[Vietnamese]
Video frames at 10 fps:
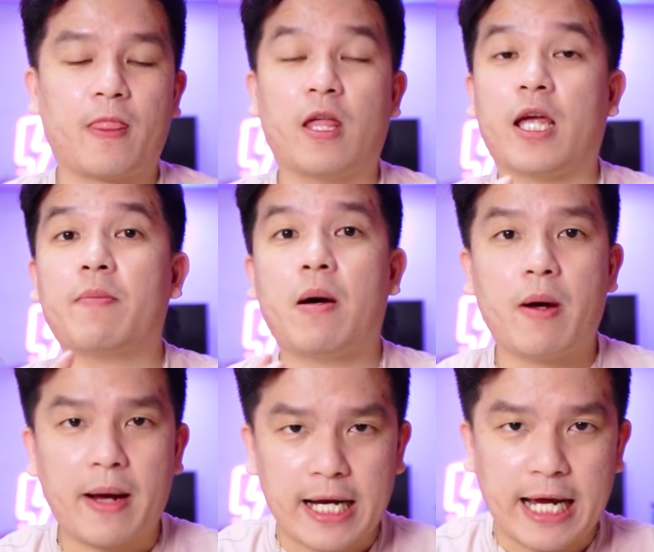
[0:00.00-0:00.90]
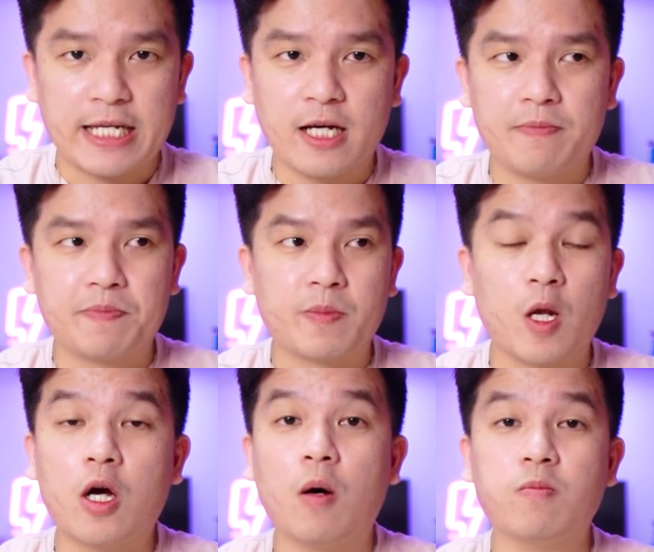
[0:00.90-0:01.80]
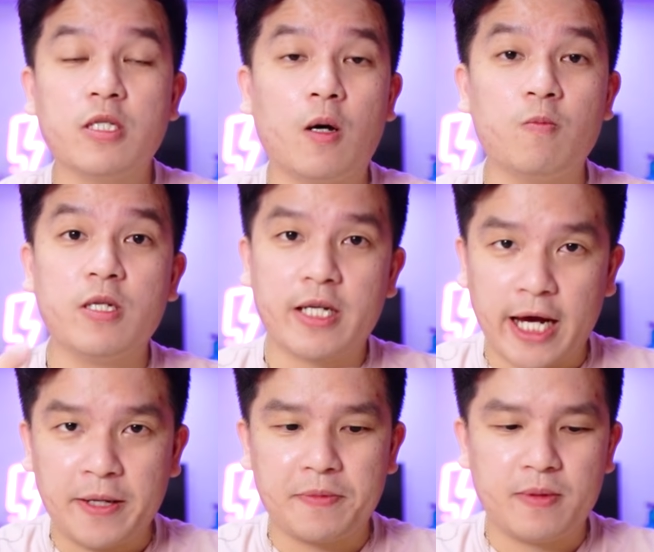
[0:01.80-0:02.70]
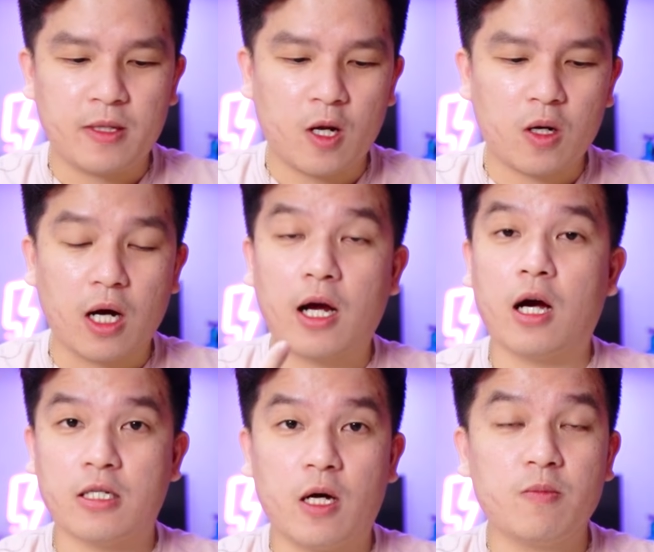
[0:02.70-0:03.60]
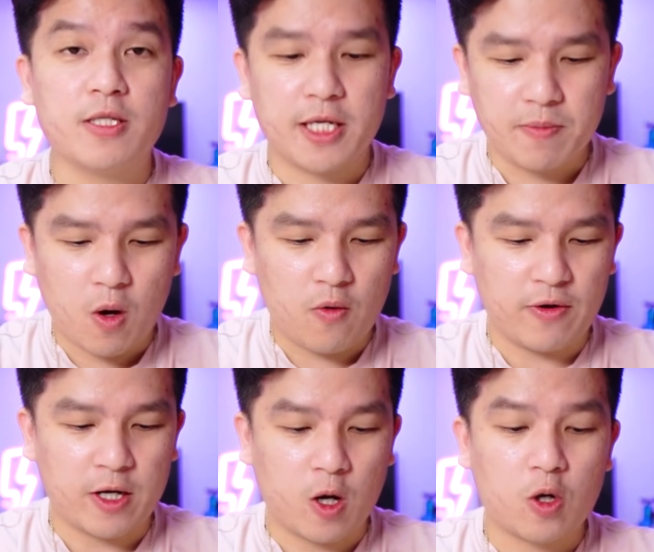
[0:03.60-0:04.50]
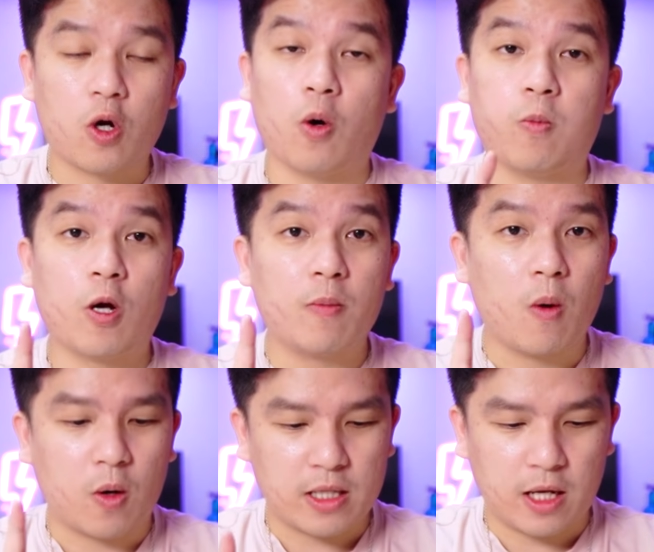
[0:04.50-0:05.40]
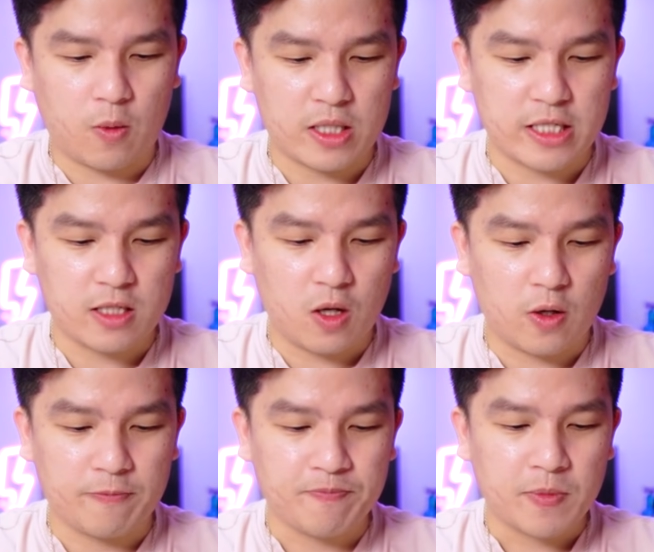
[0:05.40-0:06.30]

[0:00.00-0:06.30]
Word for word: thì cái MB Bank này á nó không giống như Kate nó gần gần giống như Timo vì nó cũng có một cái tài khoản chính thôi